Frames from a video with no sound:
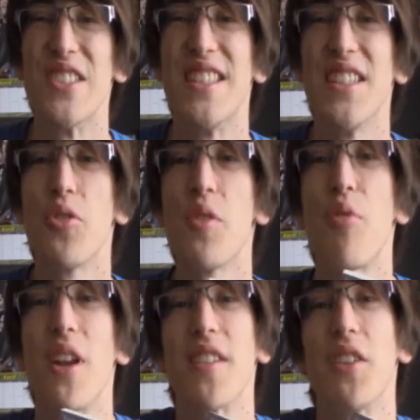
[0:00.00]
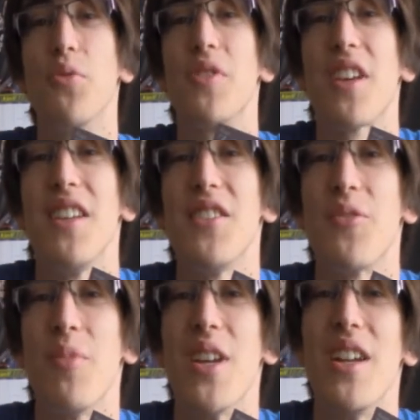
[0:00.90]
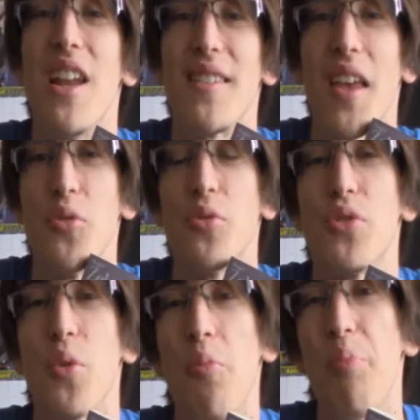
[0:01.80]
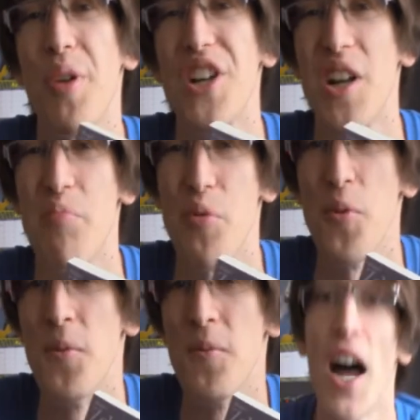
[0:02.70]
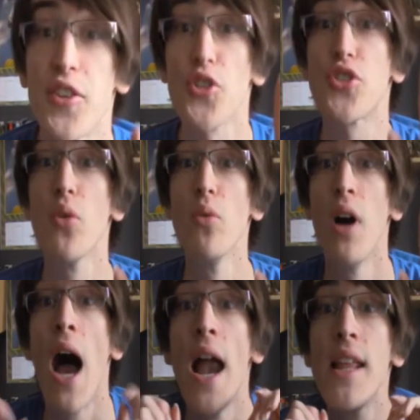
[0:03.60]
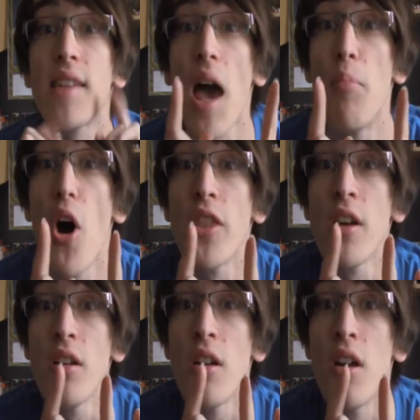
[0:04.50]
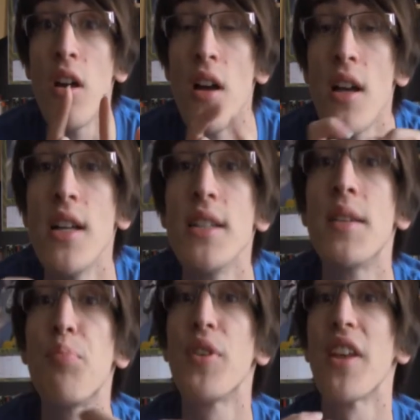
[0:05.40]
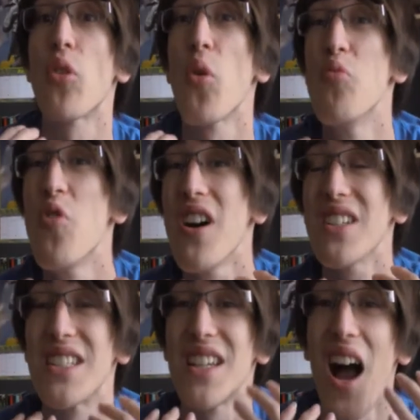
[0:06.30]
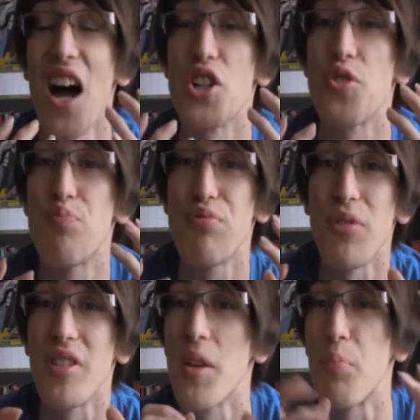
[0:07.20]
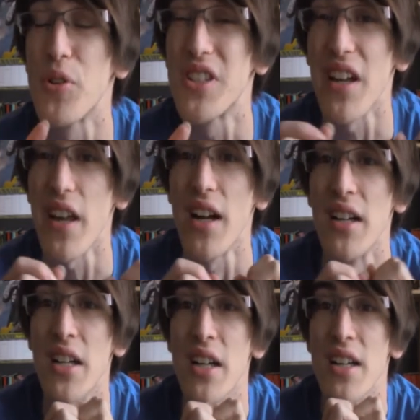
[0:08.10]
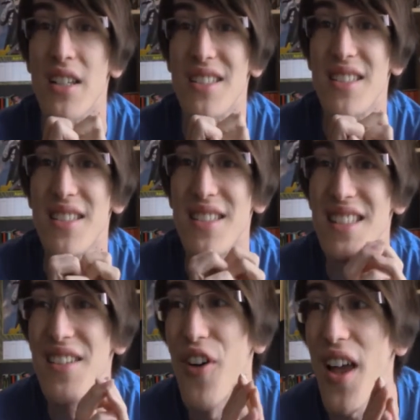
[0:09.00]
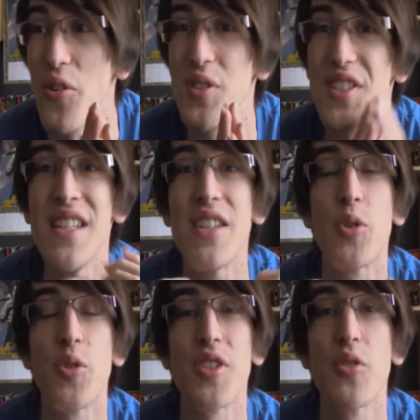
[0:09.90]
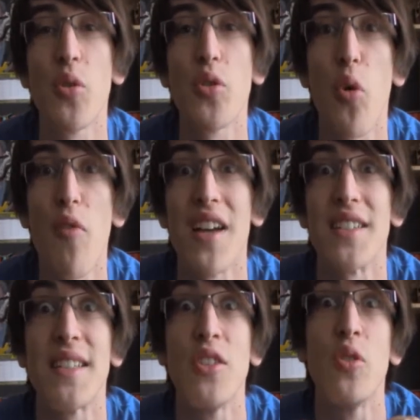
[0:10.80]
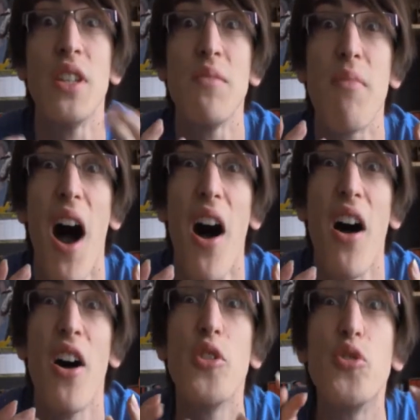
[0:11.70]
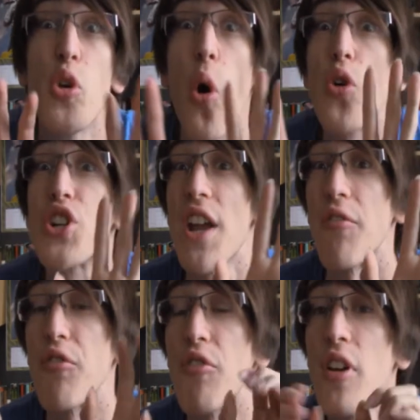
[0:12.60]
désolé pour la traductrice, mais la traduction pêche un peu. Attention Elle est très bonne C'est peut-être moi qui rage pour des petits riens. C'est vrai aussi que c'est dur de trouver un synonyme à rechefs.